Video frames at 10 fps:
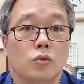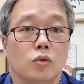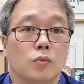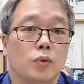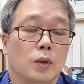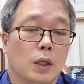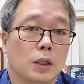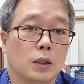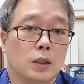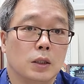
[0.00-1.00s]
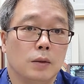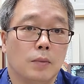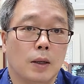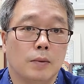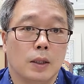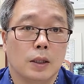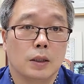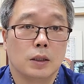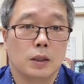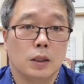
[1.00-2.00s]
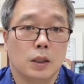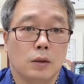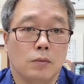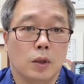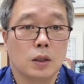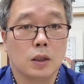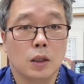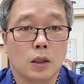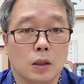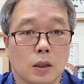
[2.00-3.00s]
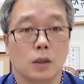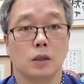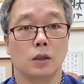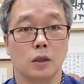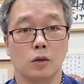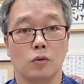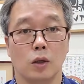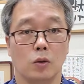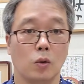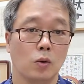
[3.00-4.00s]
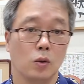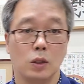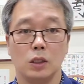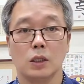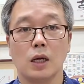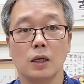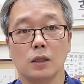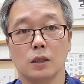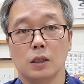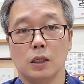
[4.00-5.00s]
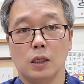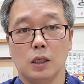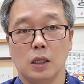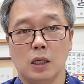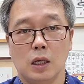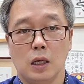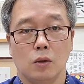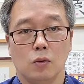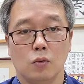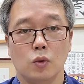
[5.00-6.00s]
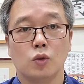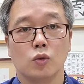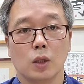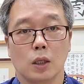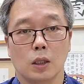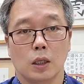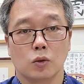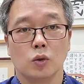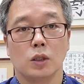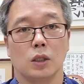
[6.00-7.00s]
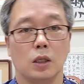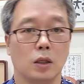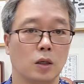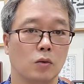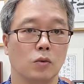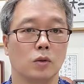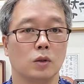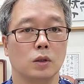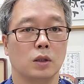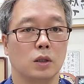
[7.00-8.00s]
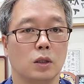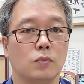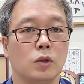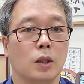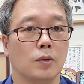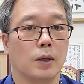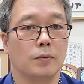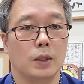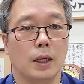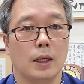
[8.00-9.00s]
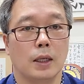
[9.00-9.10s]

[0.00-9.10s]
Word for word: 중풍이라든지 마비라든지 뭐 어떤 그 경우에도 이 삼각근이 위축되거나 소실되는 경우는 드물다고 합니다.